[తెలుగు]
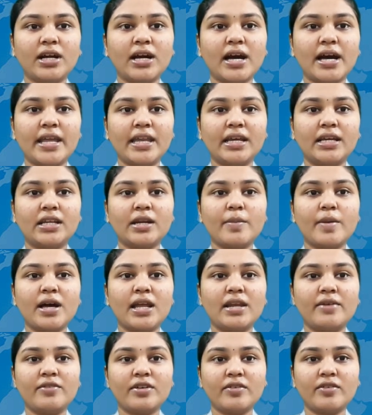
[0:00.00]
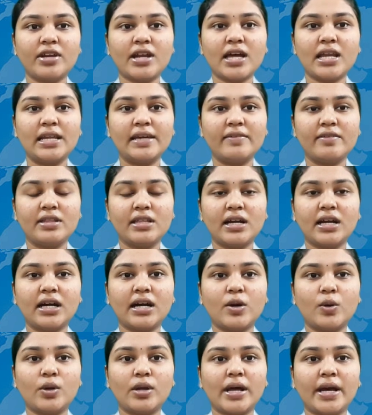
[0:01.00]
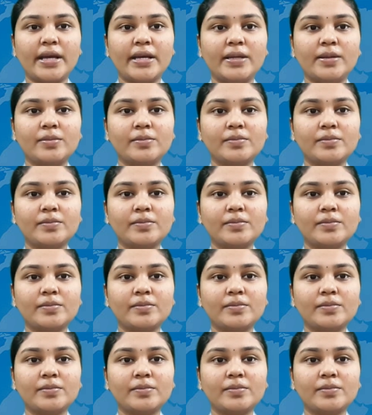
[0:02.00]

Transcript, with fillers: కార్యక్రమాల వివరాలు ఈ విధంగా ఉన్నాయి